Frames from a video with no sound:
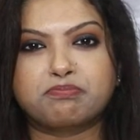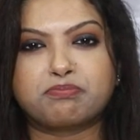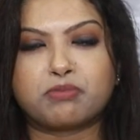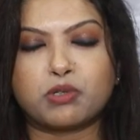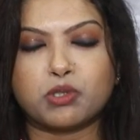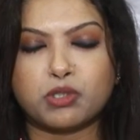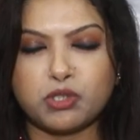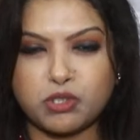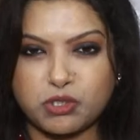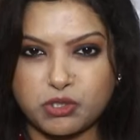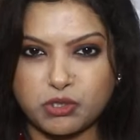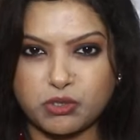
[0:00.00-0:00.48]

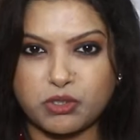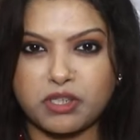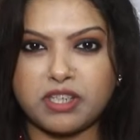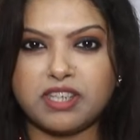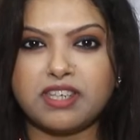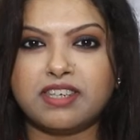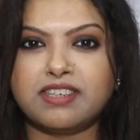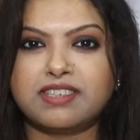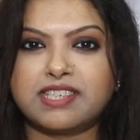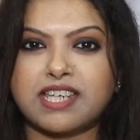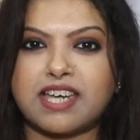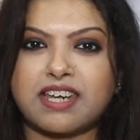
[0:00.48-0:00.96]

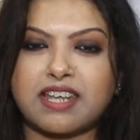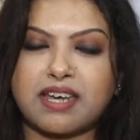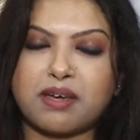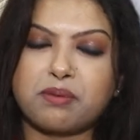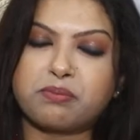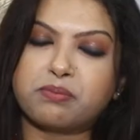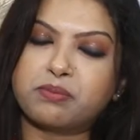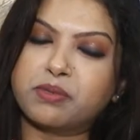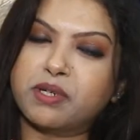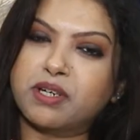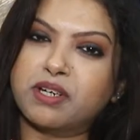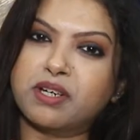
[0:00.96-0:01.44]
প্রতিযোগী যারা
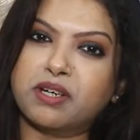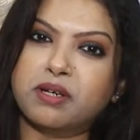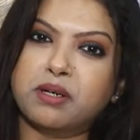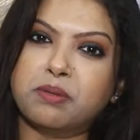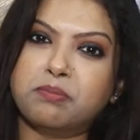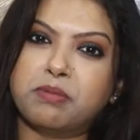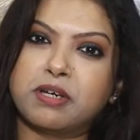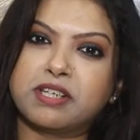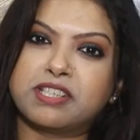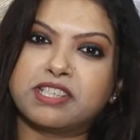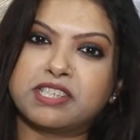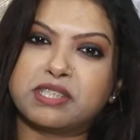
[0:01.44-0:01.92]

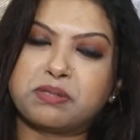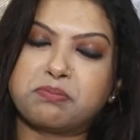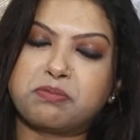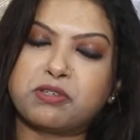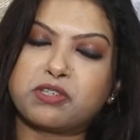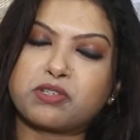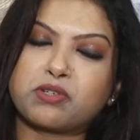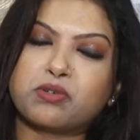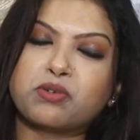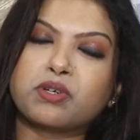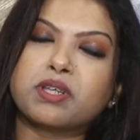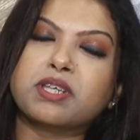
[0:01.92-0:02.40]

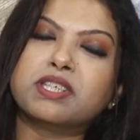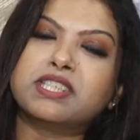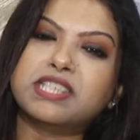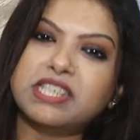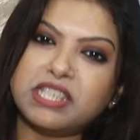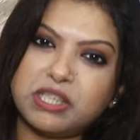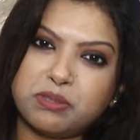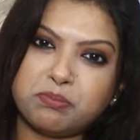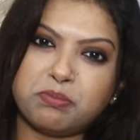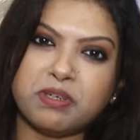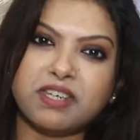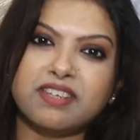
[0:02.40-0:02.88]
পার্টিসিপেট করে
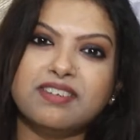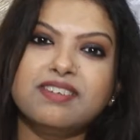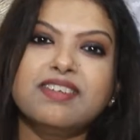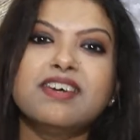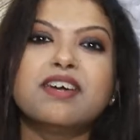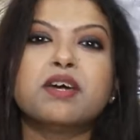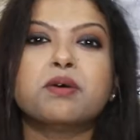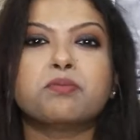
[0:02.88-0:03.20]
জিতবেন